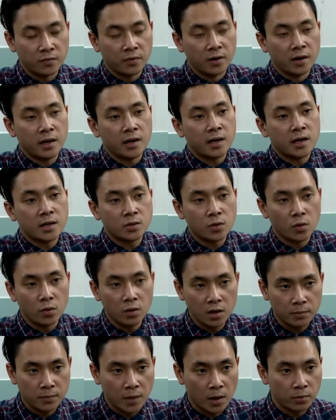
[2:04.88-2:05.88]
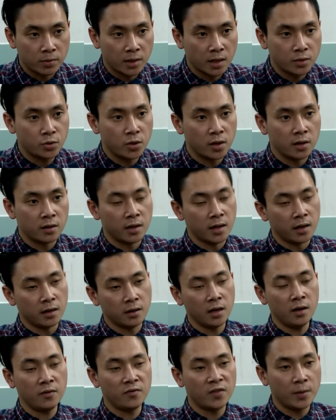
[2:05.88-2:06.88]
với cái số lượng bóng đã chuyển đến ờ,
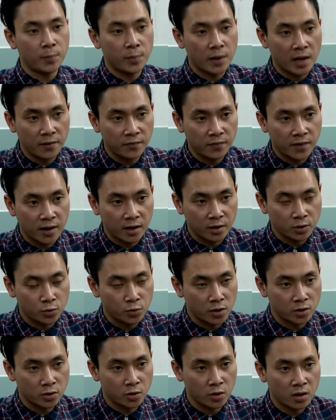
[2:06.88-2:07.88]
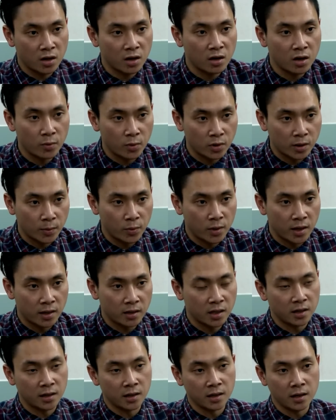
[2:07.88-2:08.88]
VPF và chuyển cho các câu lạc bộ tập luyện thì
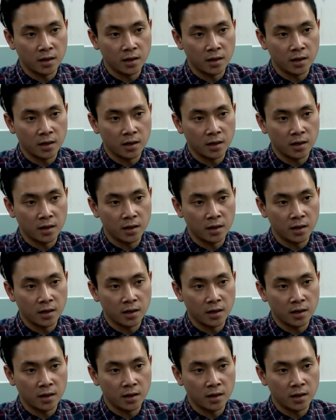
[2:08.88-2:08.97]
